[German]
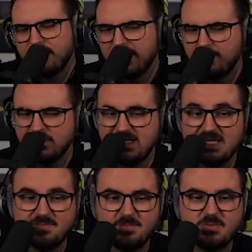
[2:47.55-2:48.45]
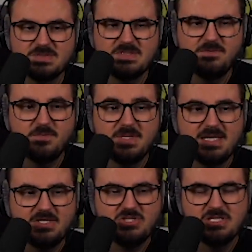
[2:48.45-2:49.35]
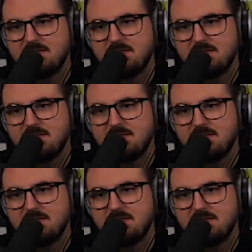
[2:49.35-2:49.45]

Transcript: Ich muss sagen, ich bin positiv überrascht.